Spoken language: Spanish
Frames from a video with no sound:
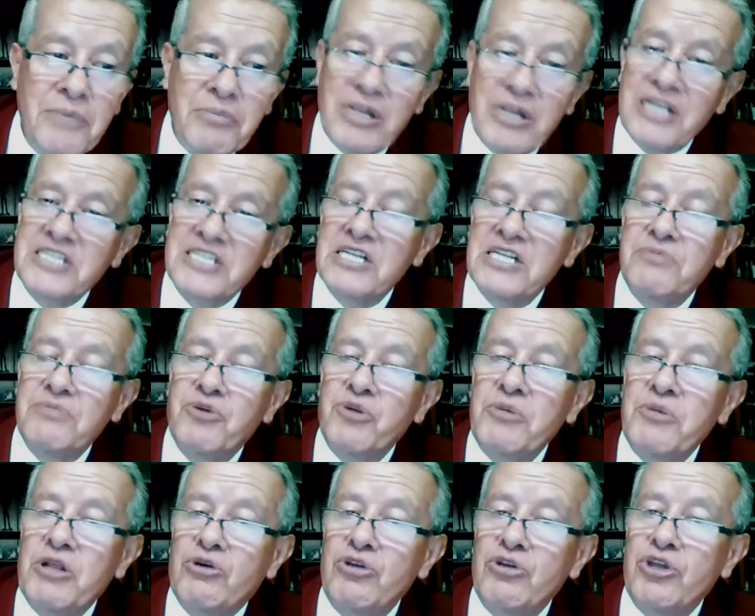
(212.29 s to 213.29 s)
para que se
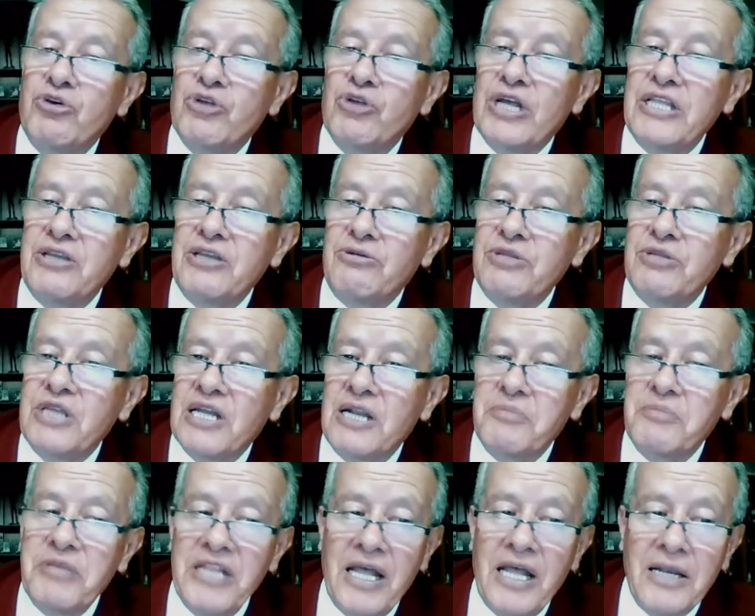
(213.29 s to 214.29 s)
reforme el Código Orgánico
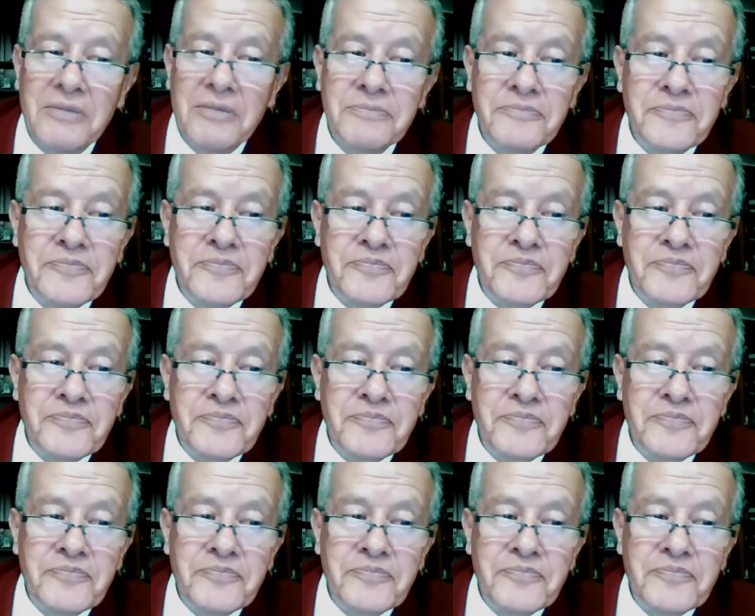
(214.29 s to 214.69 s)
Integral Penal.